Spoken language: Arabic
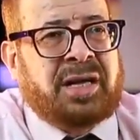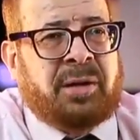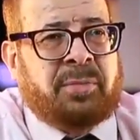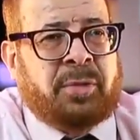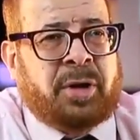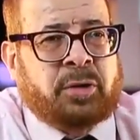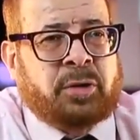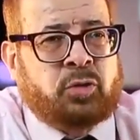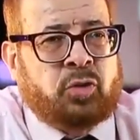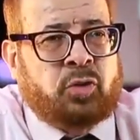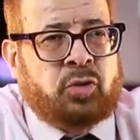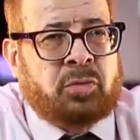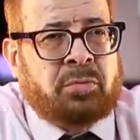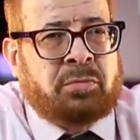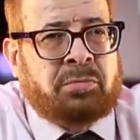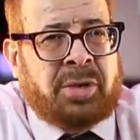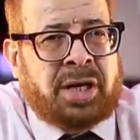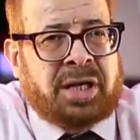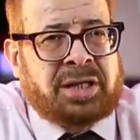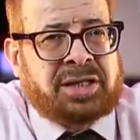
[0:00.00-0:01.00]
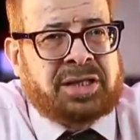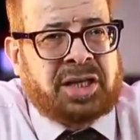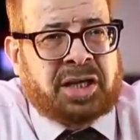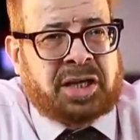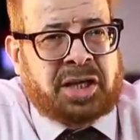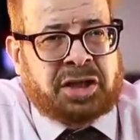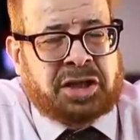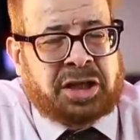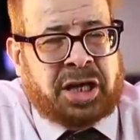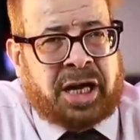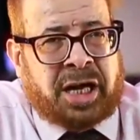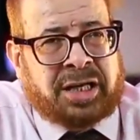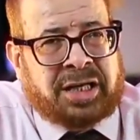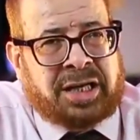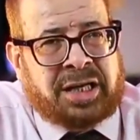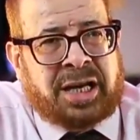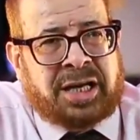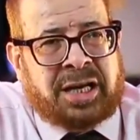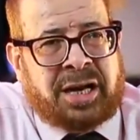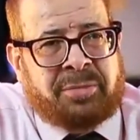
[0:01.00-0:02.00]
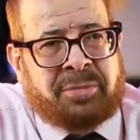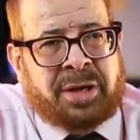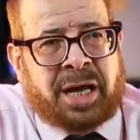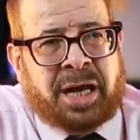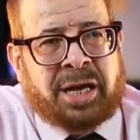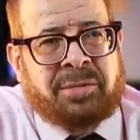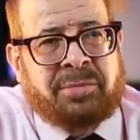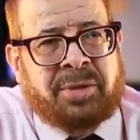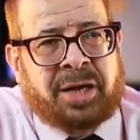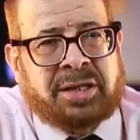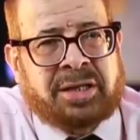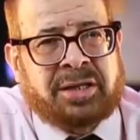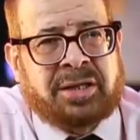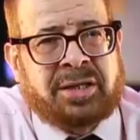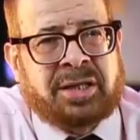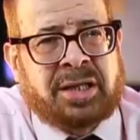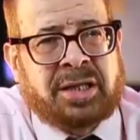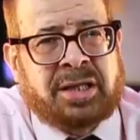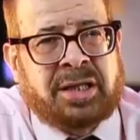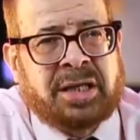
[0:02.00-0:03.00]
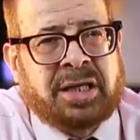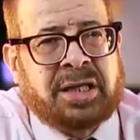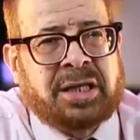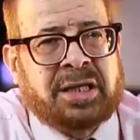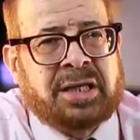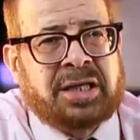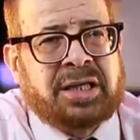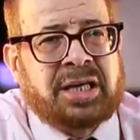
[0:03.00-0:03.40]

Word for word: ده برضو ما يتسكتش عليه لانها من علامات الايه